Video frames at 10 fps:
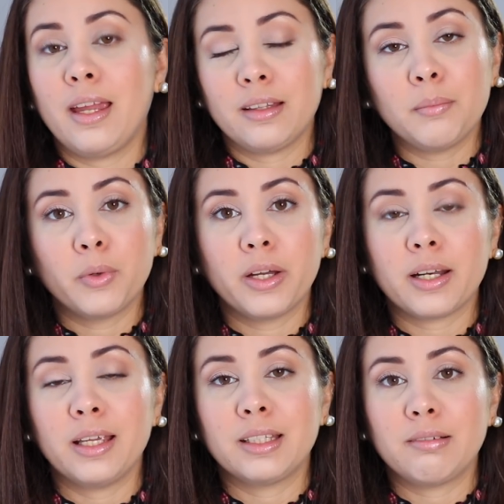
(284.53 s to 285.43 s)
esta
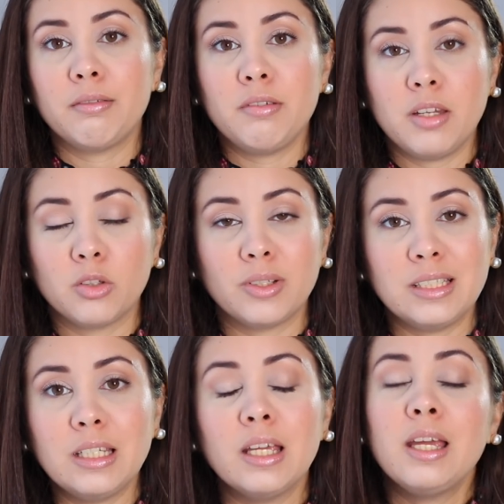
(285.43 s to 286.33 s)
mujer estaba viviendo
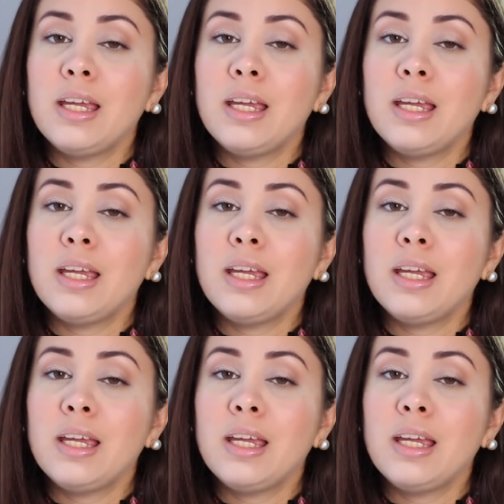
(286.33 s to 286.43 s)
allí